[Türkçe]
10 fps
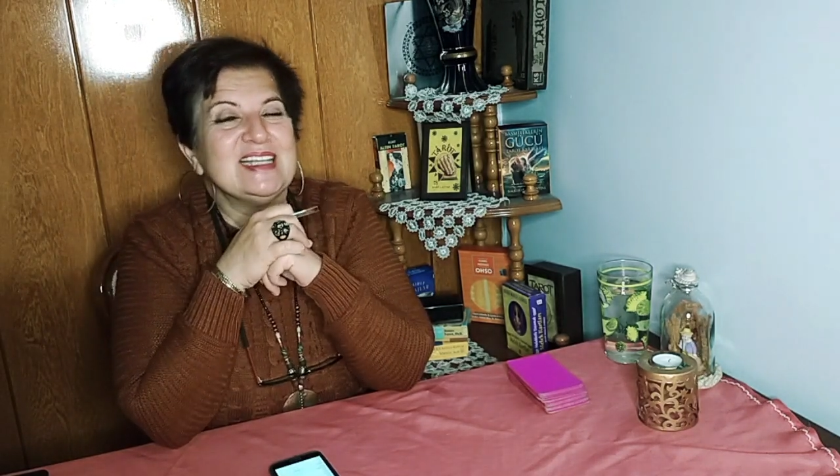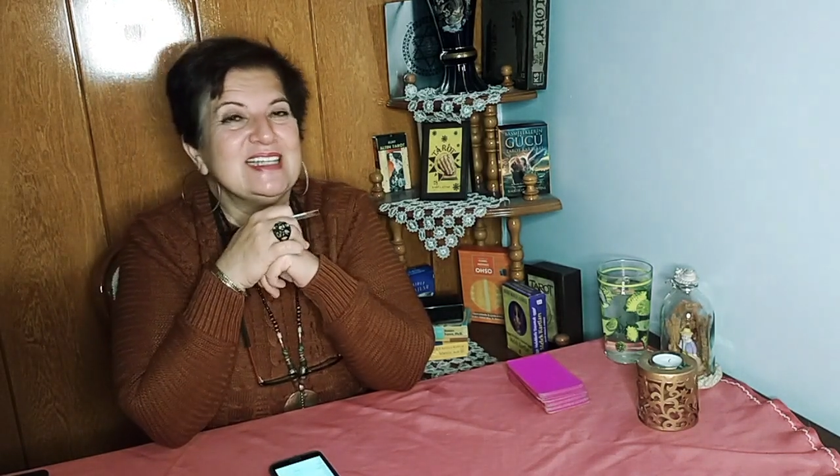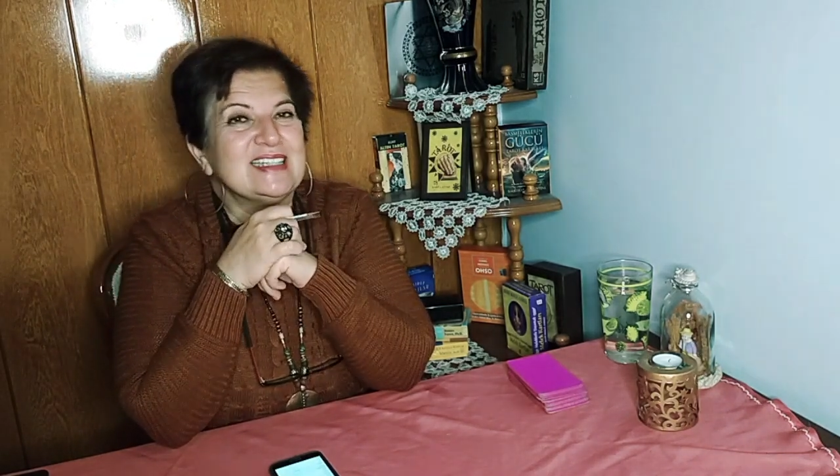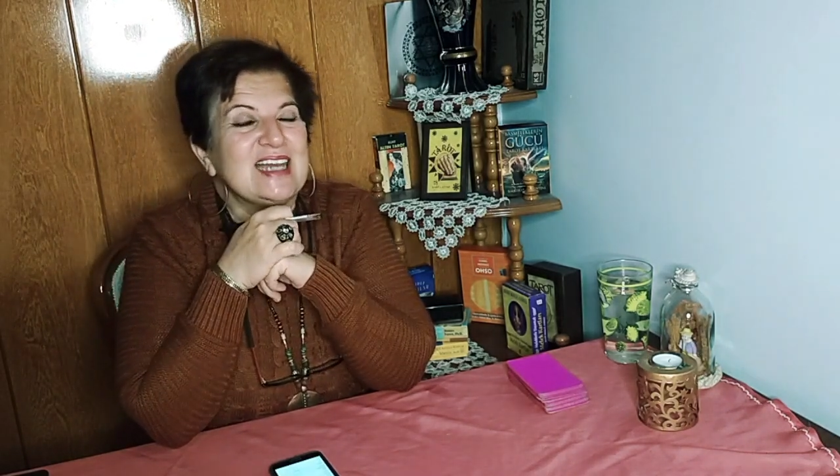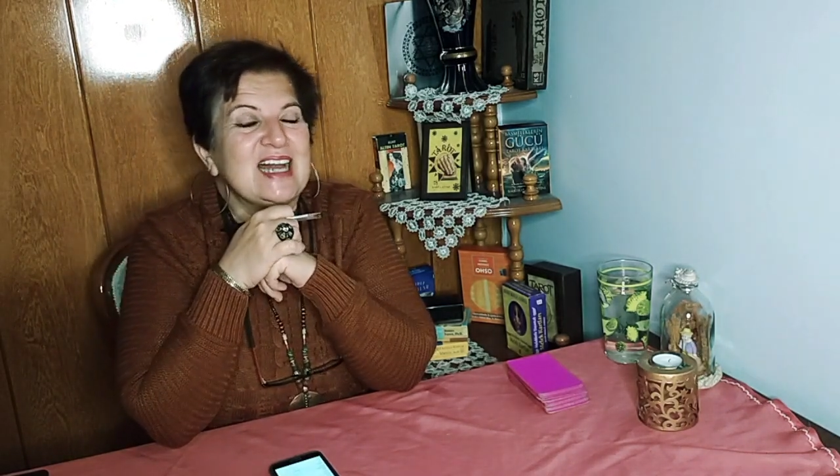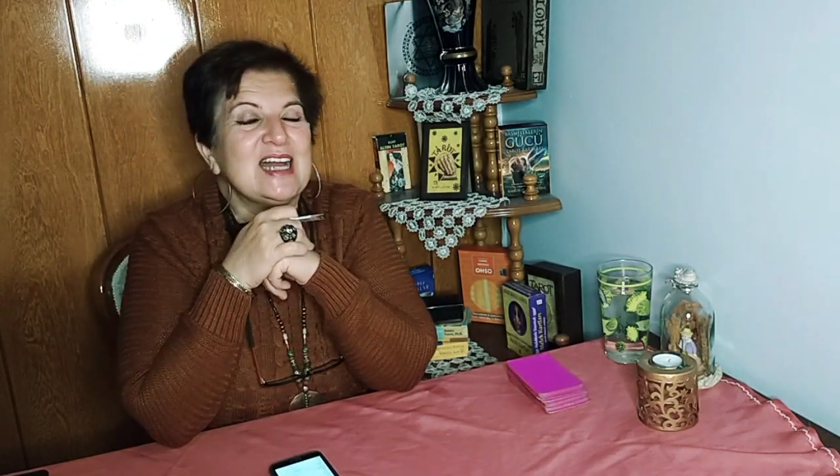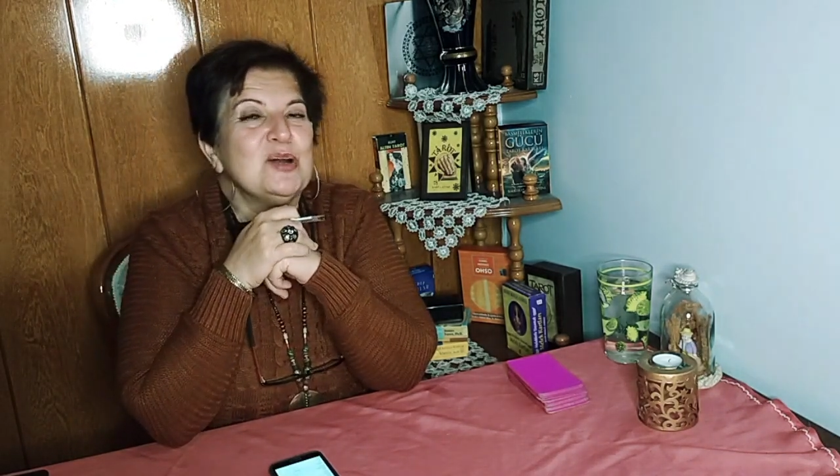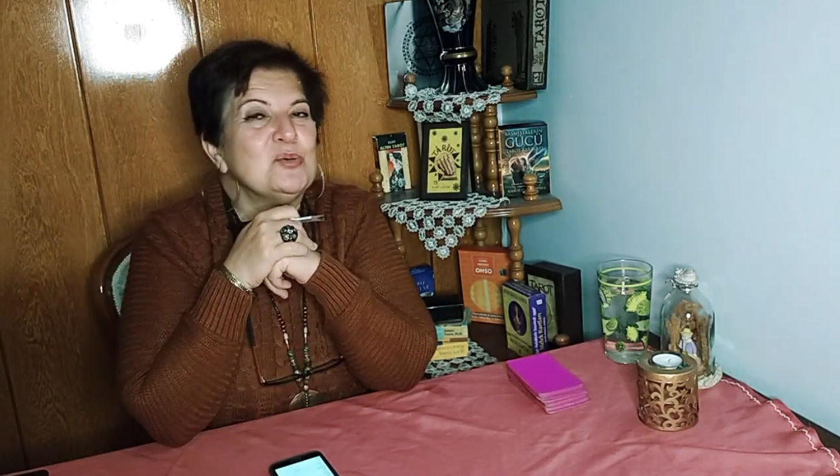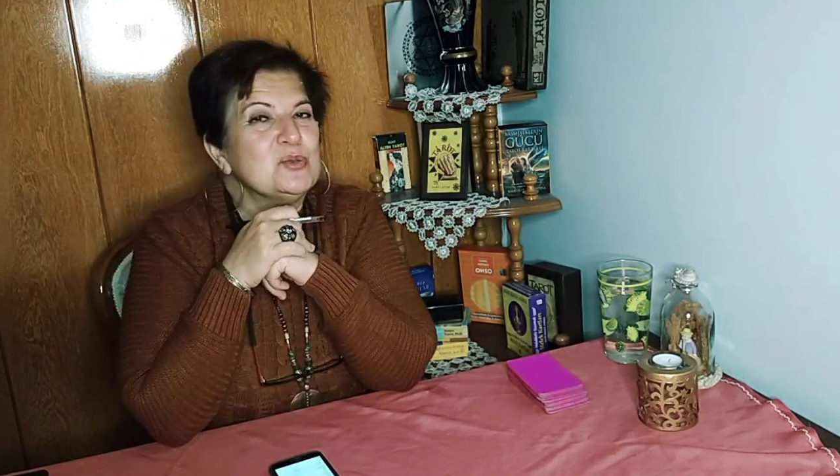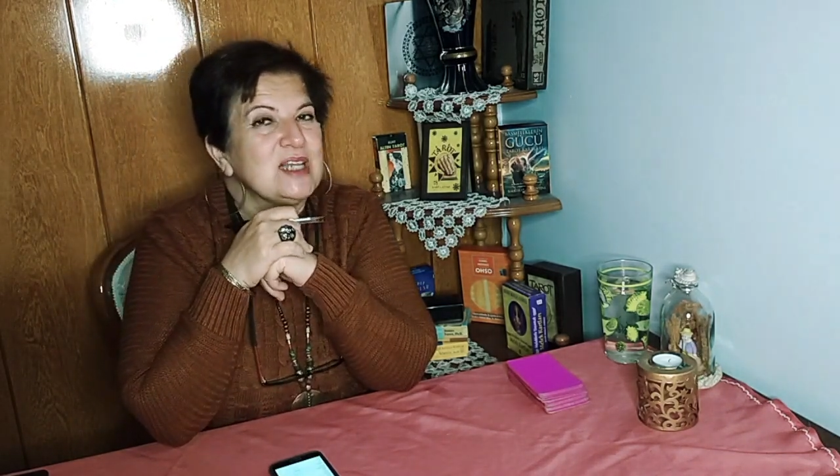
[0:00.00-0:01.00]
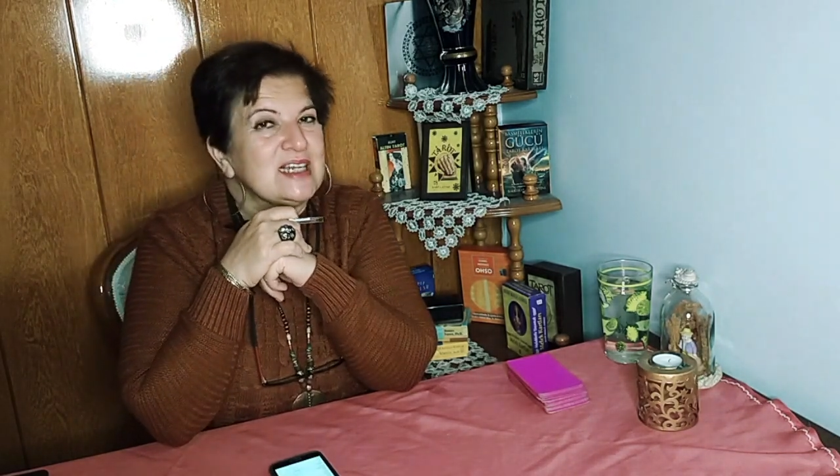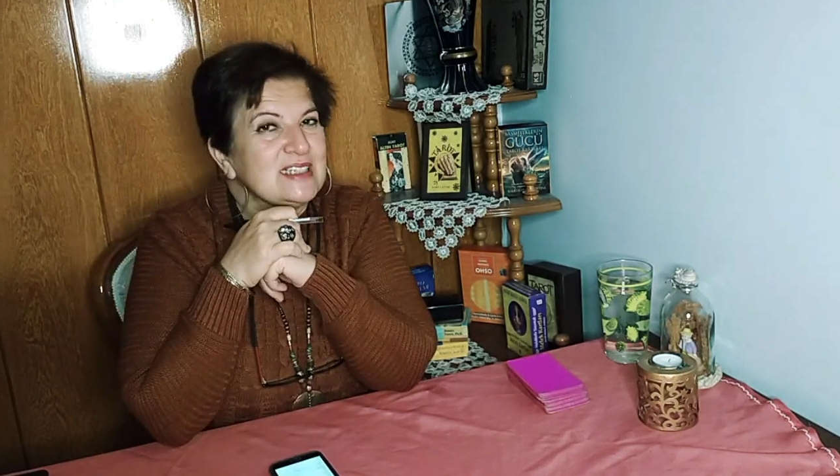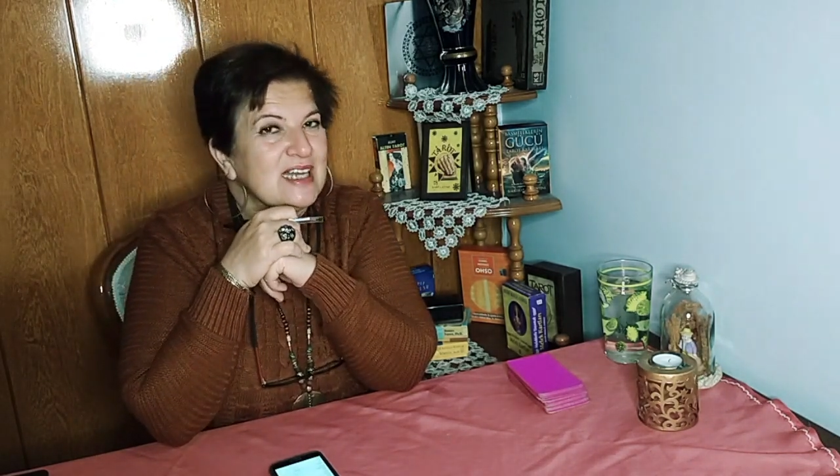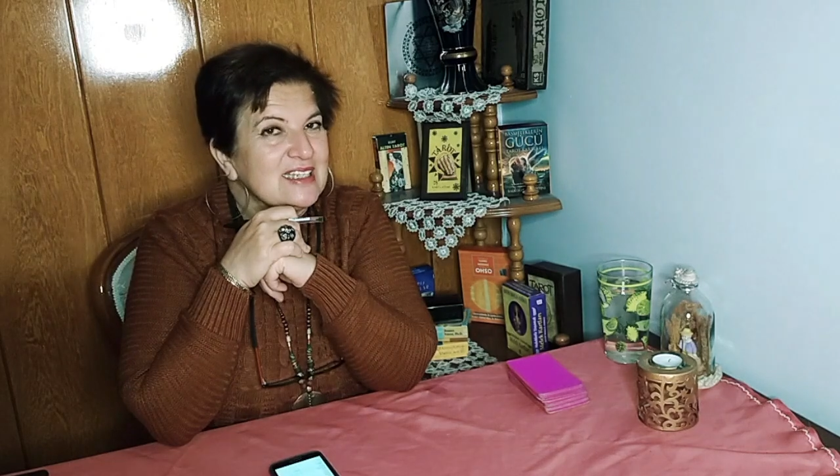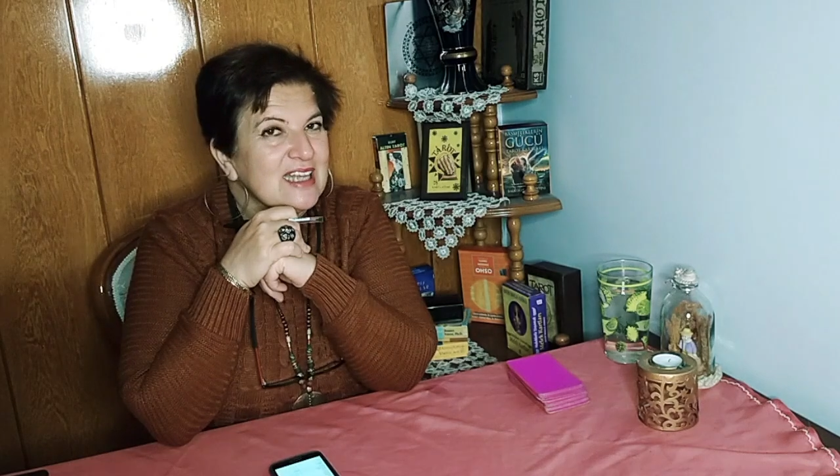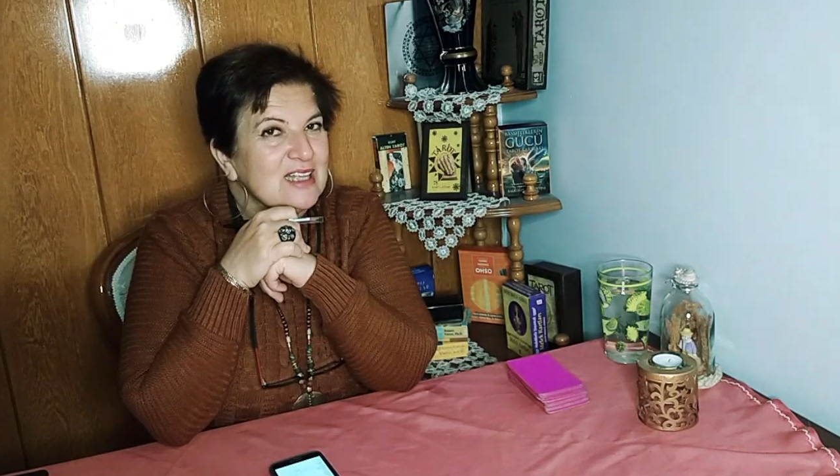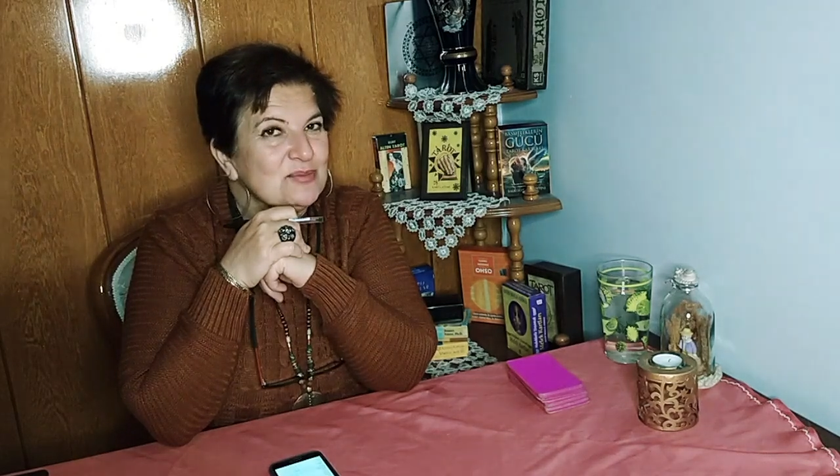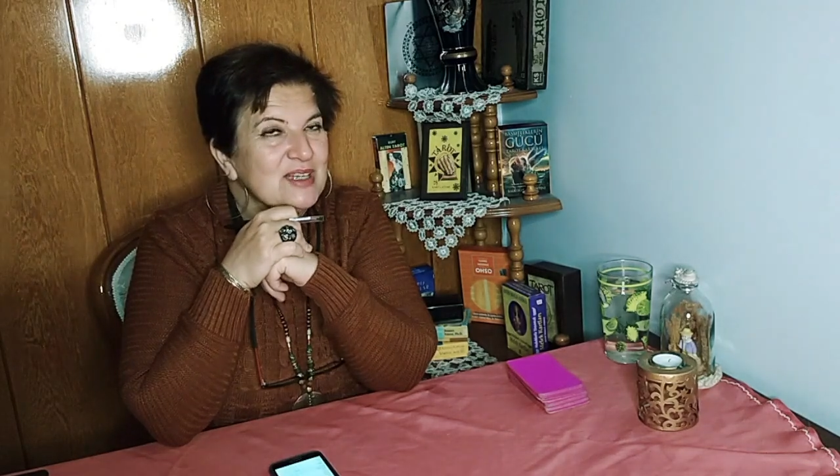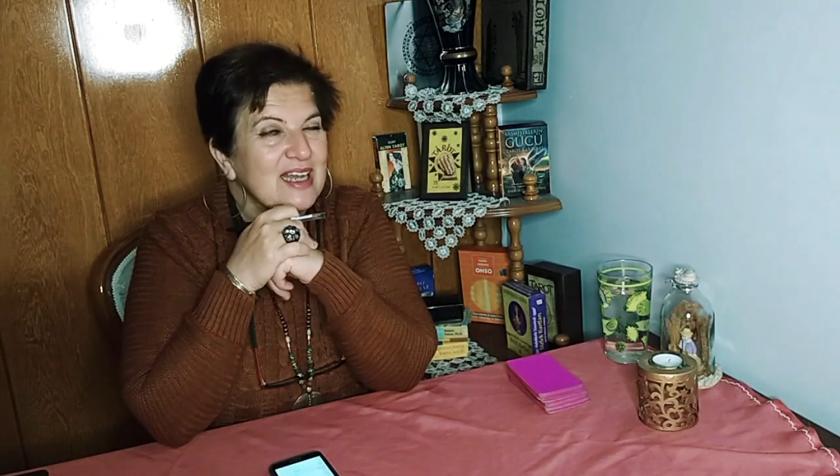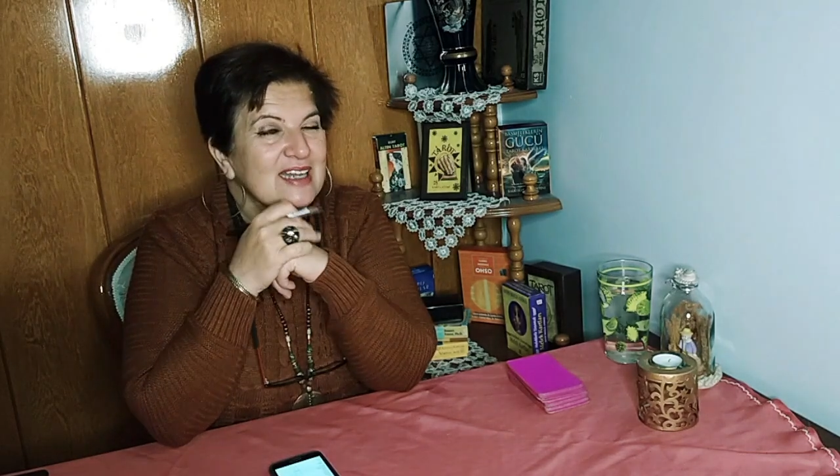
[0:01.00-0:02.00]
ya da uzaklardan
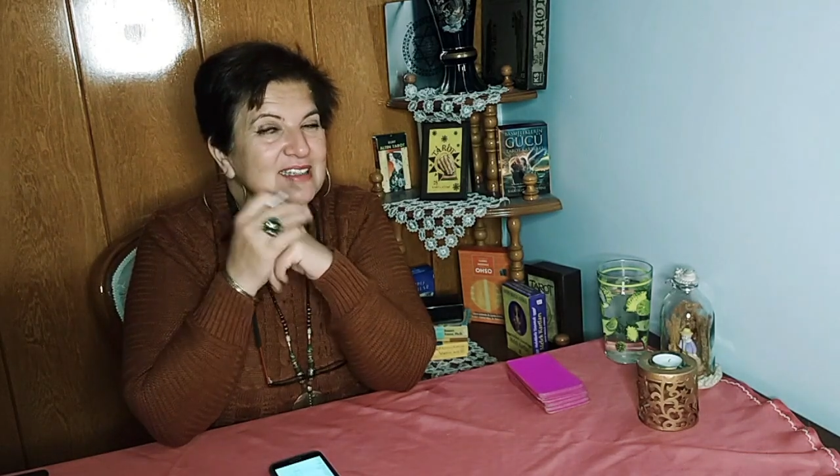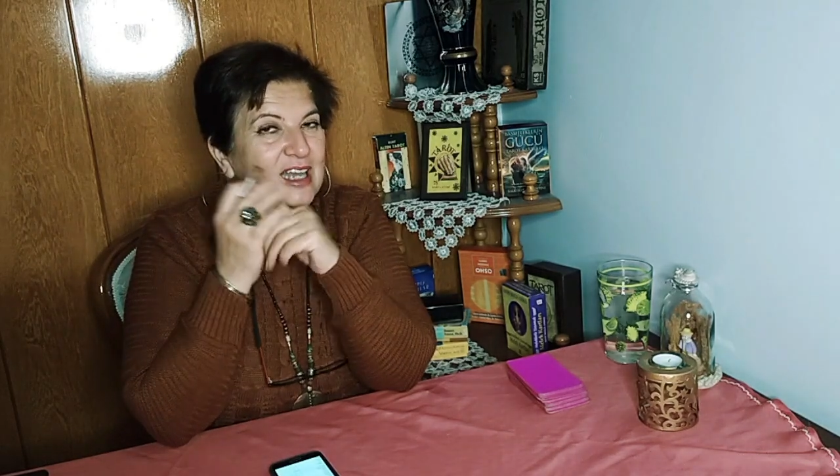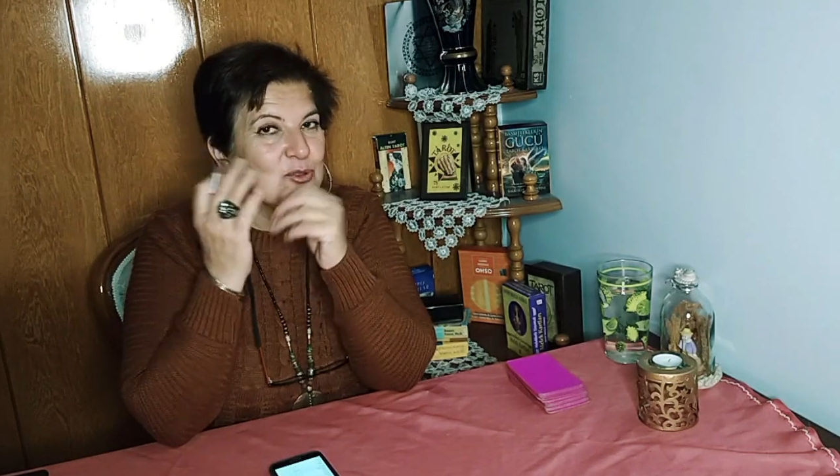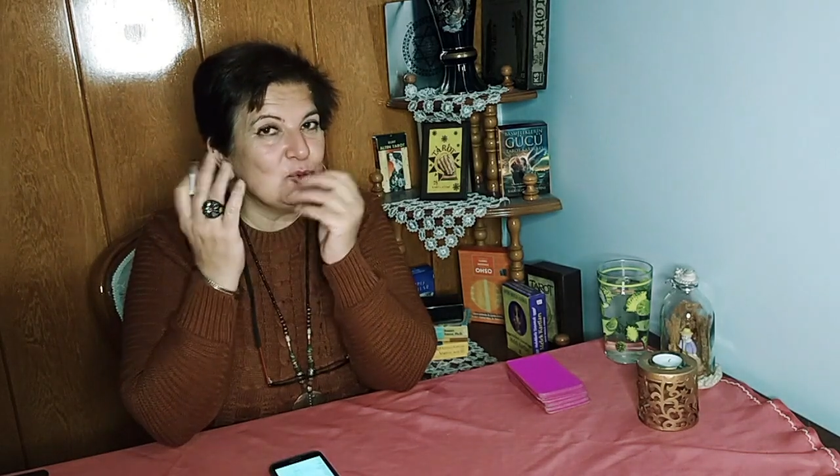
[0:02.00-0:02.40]
bir yerden